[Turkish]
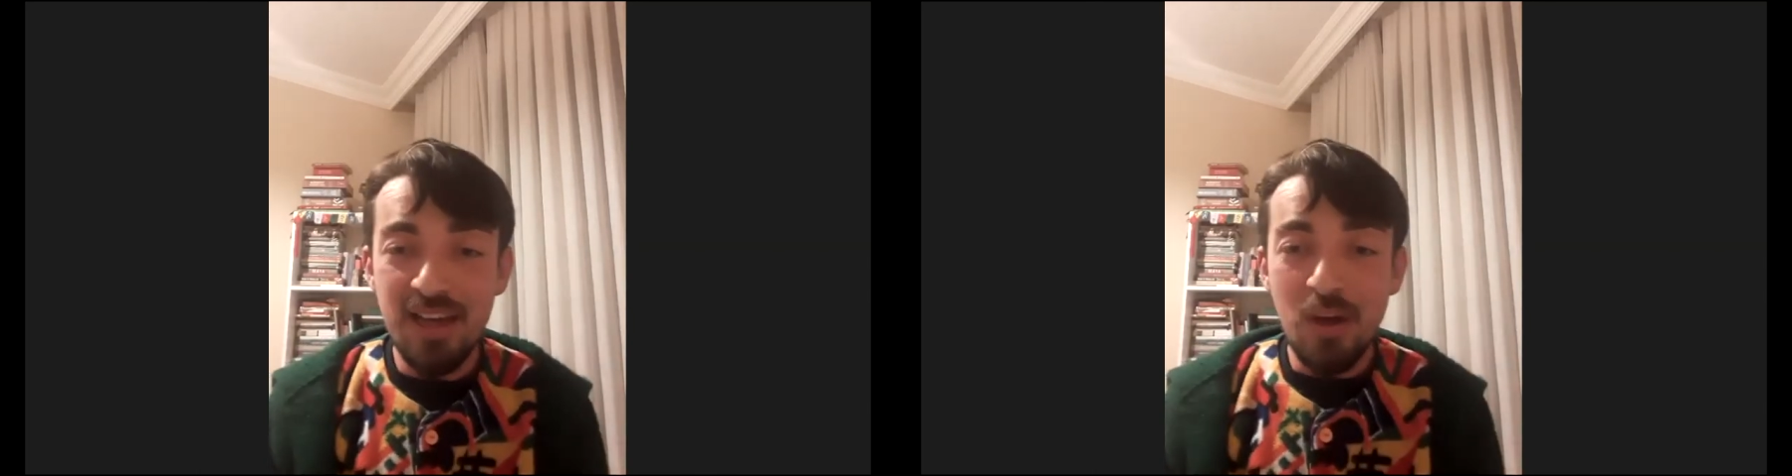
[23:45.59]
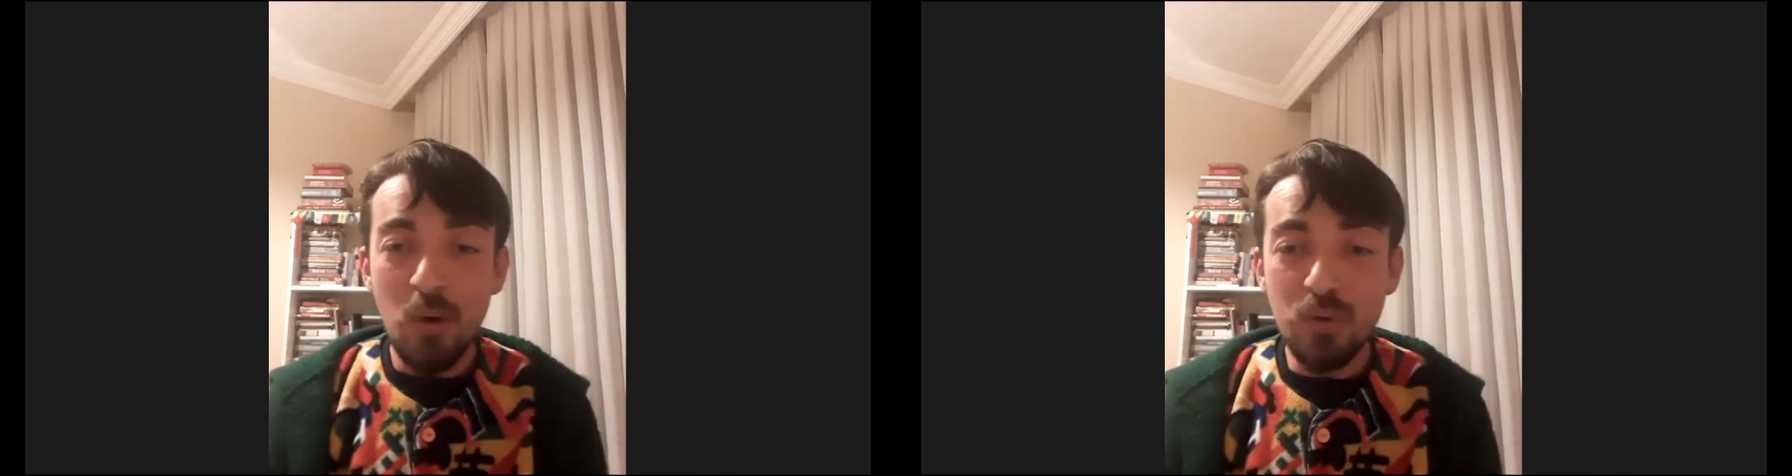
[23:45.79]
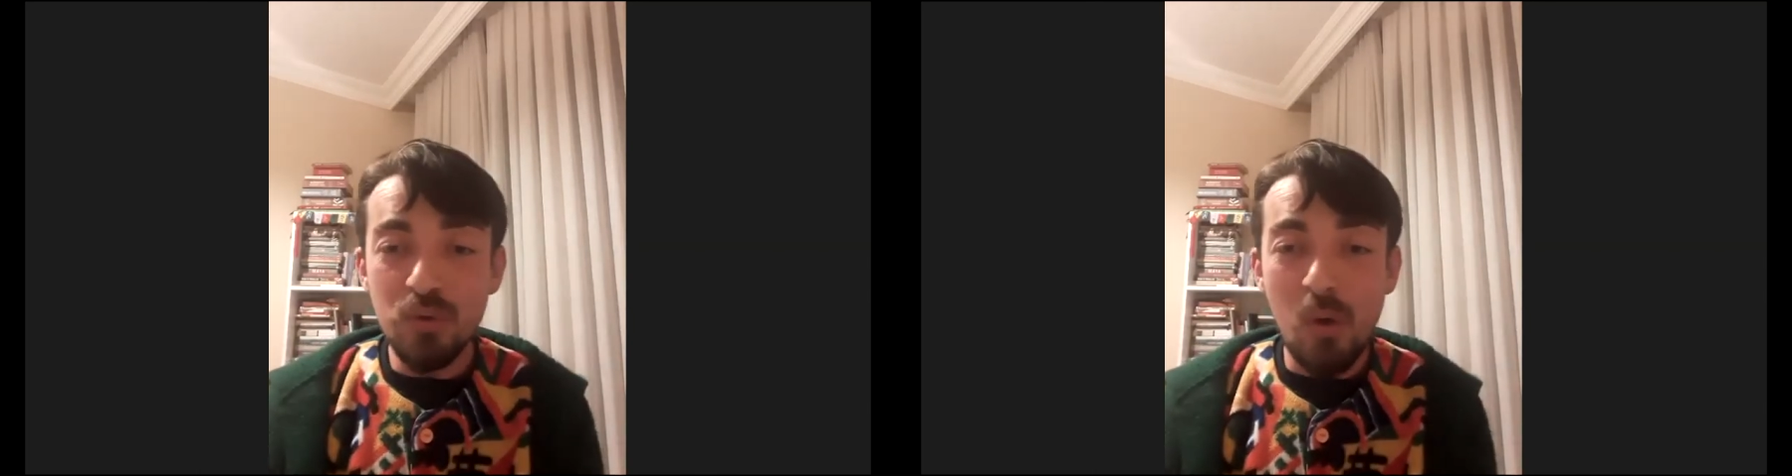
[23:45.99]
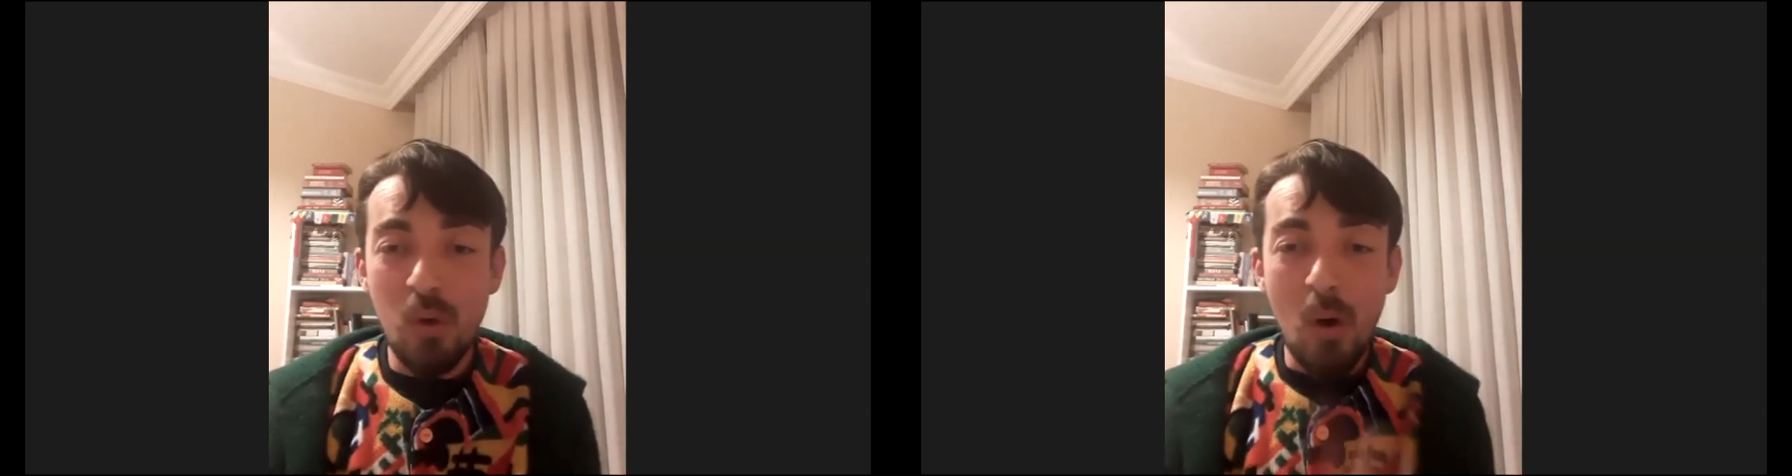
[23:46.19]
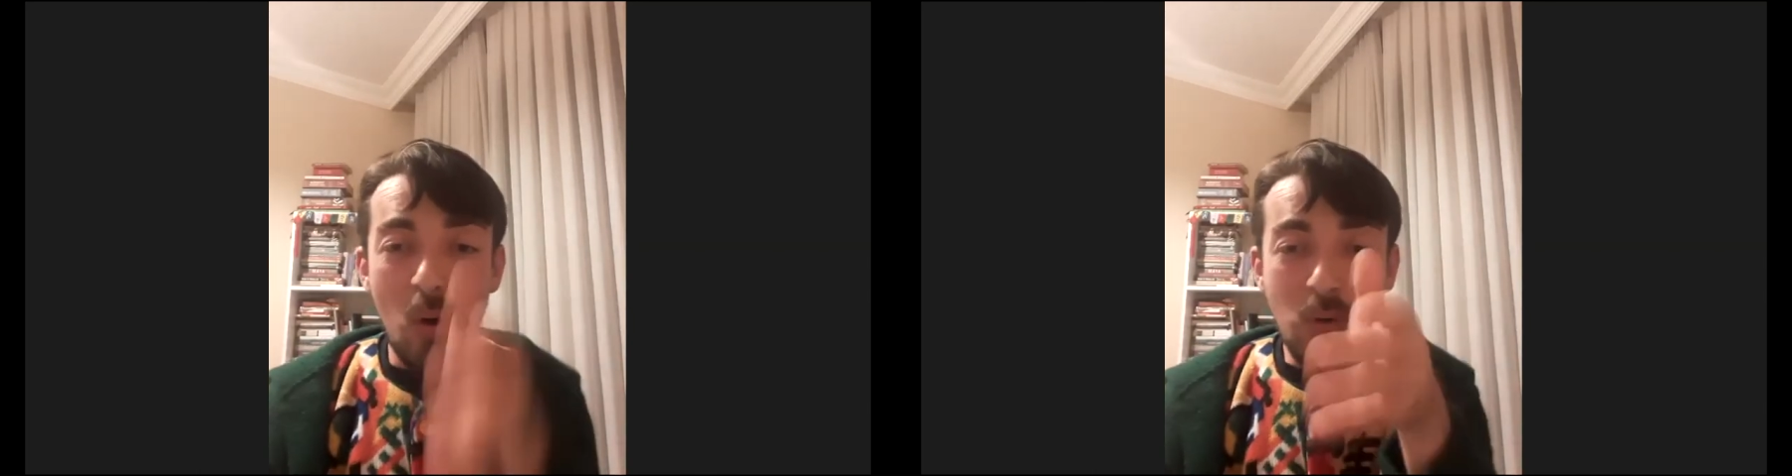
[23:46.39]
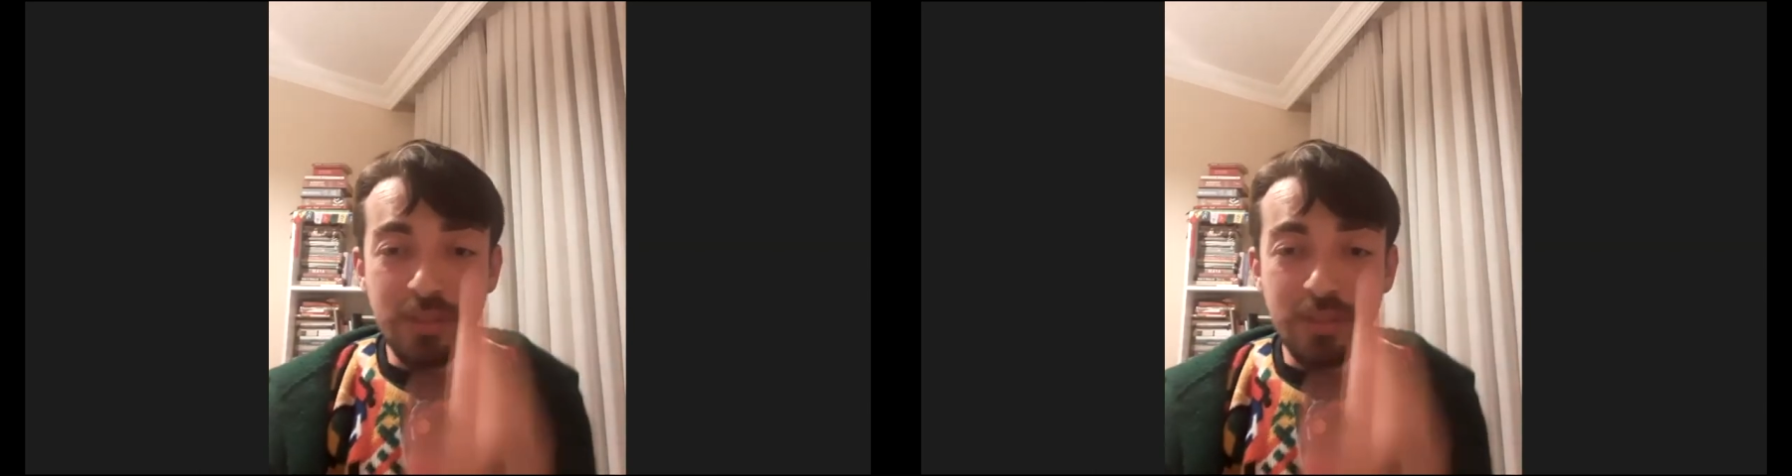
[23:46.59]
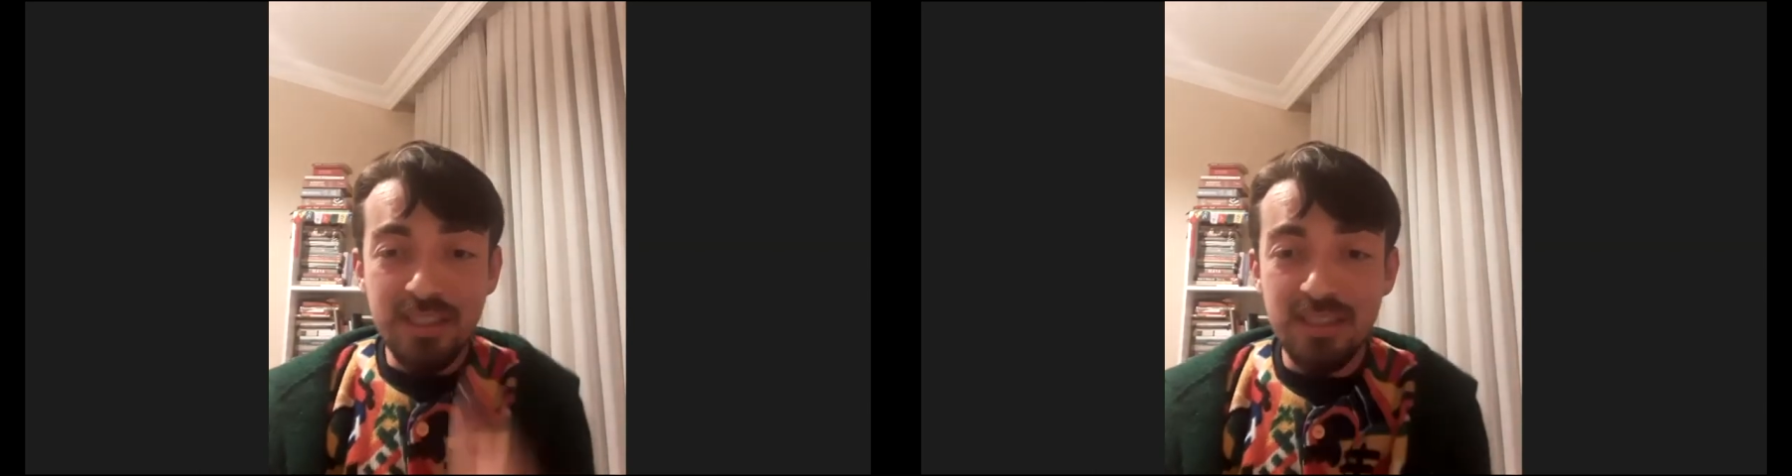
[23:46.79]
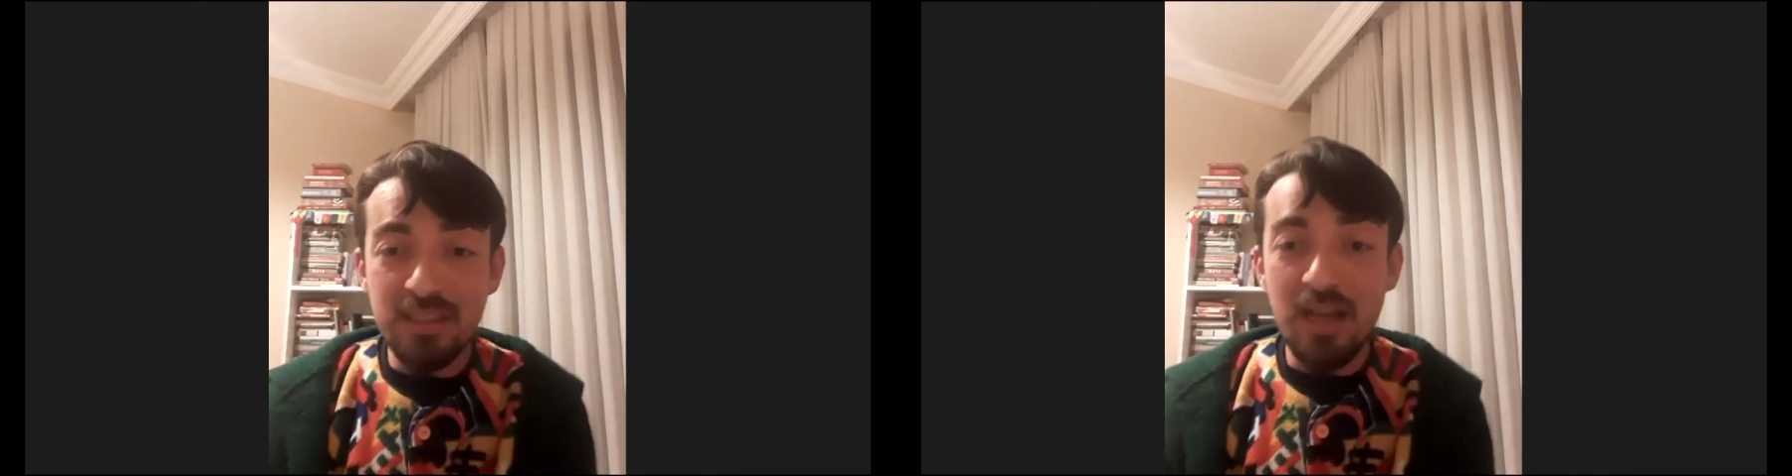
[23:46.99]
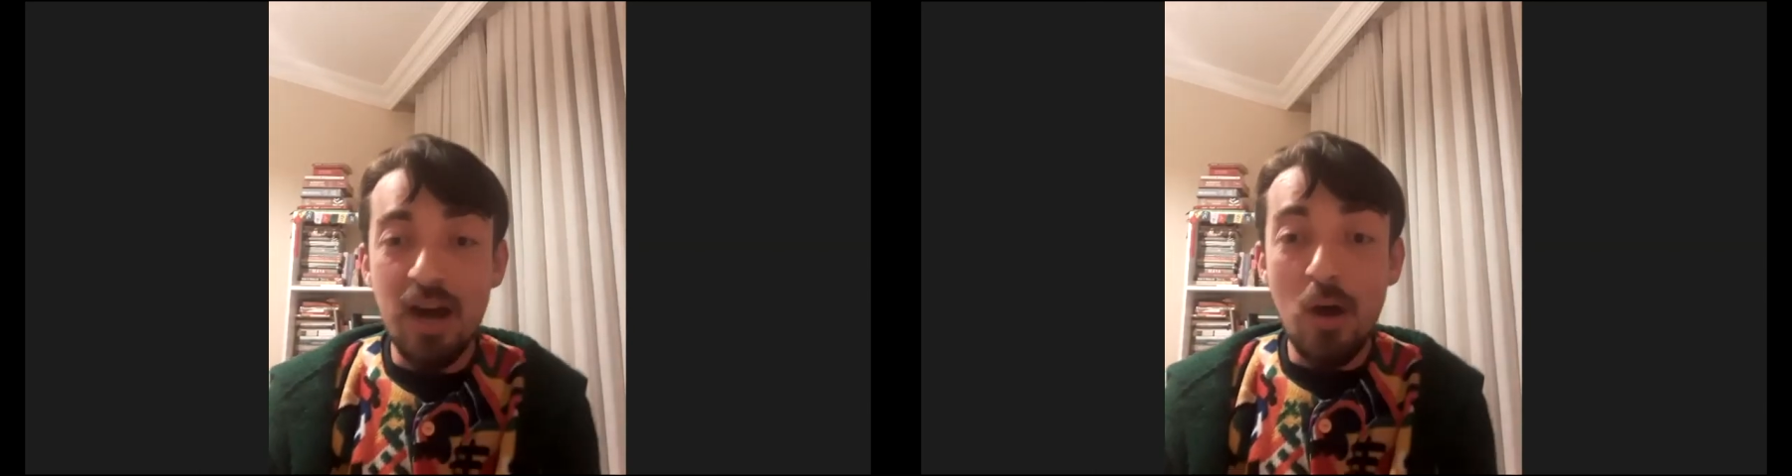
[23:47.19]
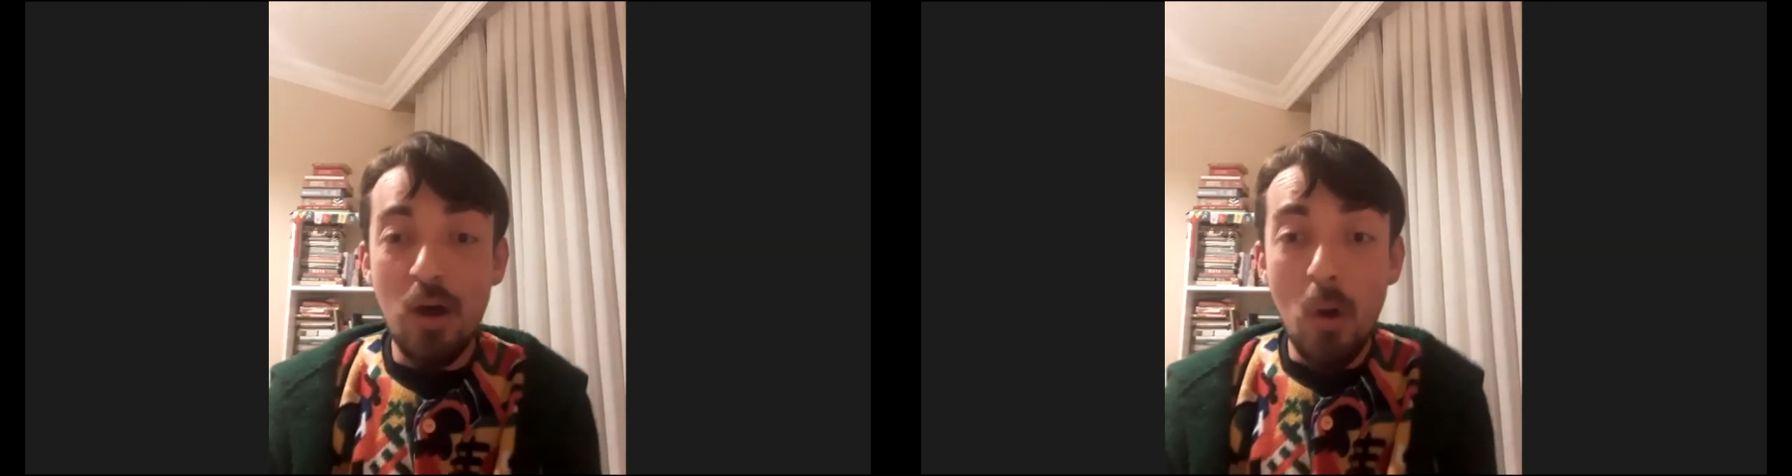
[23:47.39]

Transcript: onun ortasında